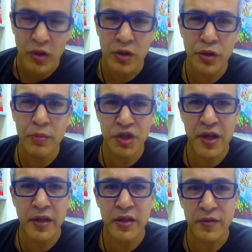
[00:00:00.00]
что
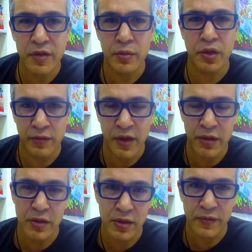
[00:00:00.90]
мешает развитию
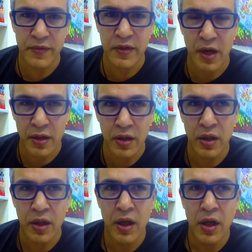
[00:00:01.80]
благотворительности в стране.
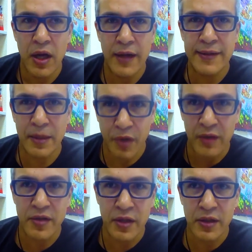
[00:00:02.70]
Они
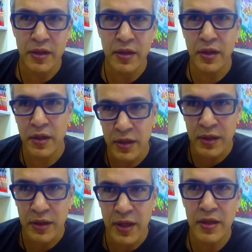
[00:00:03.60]
собрали все эти э,
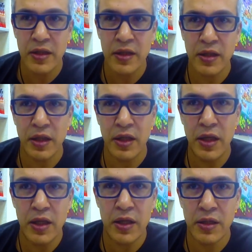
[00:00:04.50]
данные
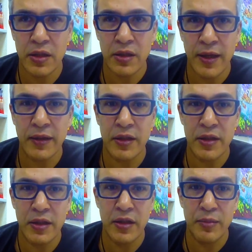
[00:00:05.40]
и э, на этой
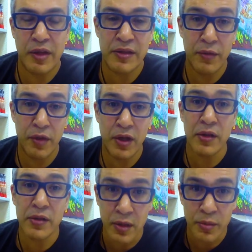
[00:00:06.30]
неделе представили
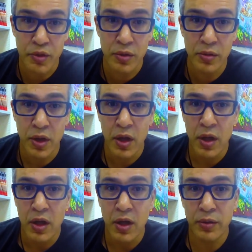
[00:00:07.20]
концепцию,
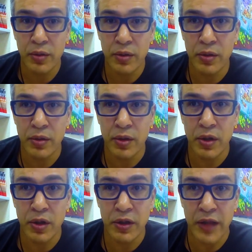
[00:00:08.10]

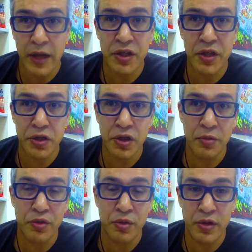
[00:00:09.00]
которую э, также решили
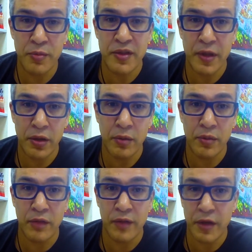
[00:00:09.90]
обсудить с представителем
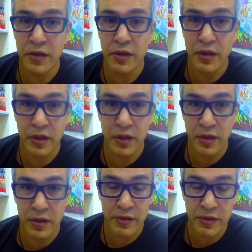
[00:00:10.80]
благотворительной
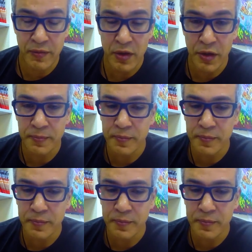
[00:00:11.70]
э, сферы.